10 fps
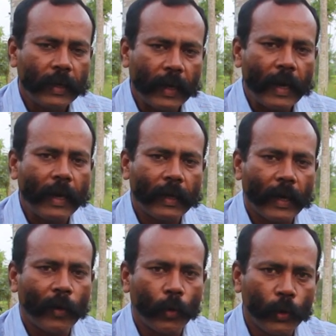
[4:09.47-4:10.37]

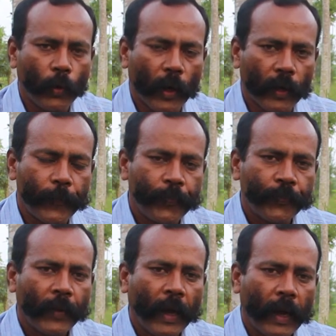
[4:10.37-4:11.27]
நிழலுக்காக ஒதுங்குவாங்க
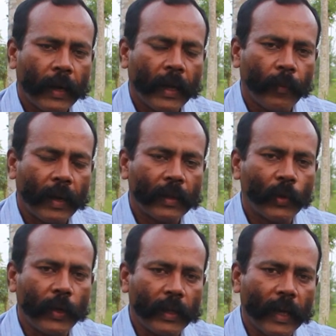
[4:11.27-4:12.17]
ஆனால்
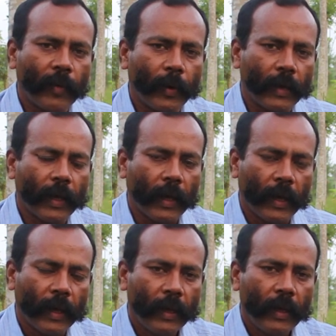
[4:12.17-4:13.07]
மரத்தினுடைய இலை பட்டால்
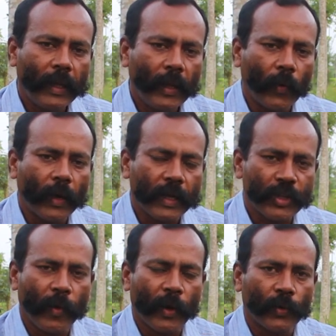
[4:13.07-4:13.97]
இவங்களுக்கு
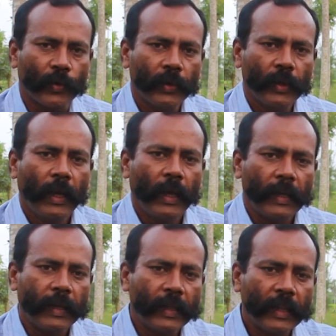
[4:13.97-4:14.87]
கஷ்டமாக இருக்கும்
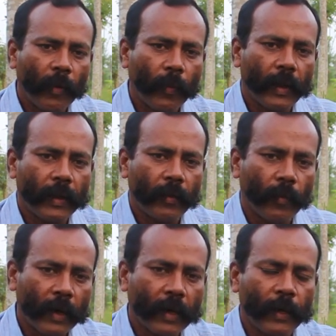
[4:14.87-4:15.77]
இந்த மாதிரி
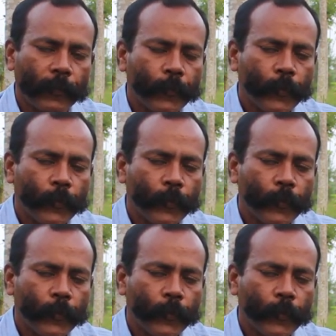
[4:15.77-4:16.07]
மக்கள்